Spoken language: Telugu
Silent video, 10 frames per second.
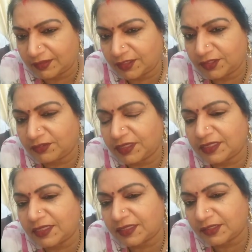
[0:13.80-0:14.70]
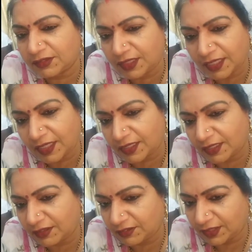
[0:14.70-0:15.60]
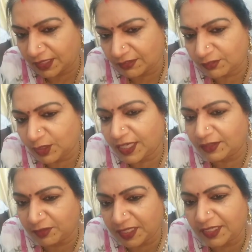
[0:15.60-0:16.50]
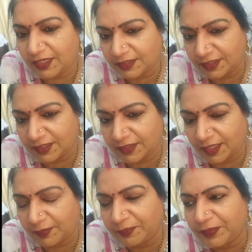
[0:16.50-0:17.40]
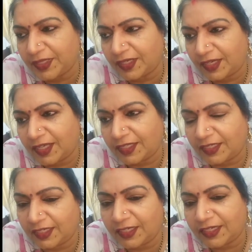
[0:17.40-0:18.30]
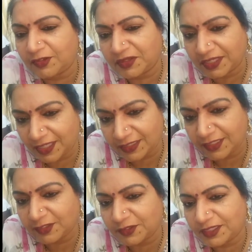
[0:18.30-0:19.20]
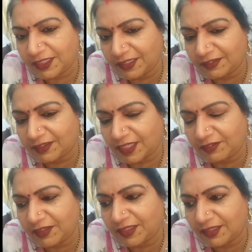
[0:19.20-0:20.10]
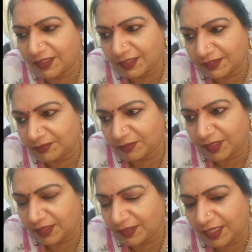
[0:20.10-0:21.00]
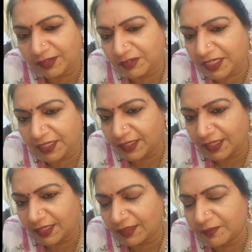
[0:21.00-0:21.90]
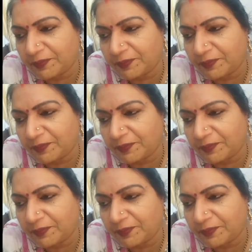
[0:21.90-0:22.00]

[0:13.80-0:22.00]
సిచ్యువేషన్స్ సంఘటనలు నన్ను ఒక అడ్వకేట్లా చేశాయి అది ఏంటంటే ఒక కసితోని చదివి అడ్వకేట్ని అయ్యాను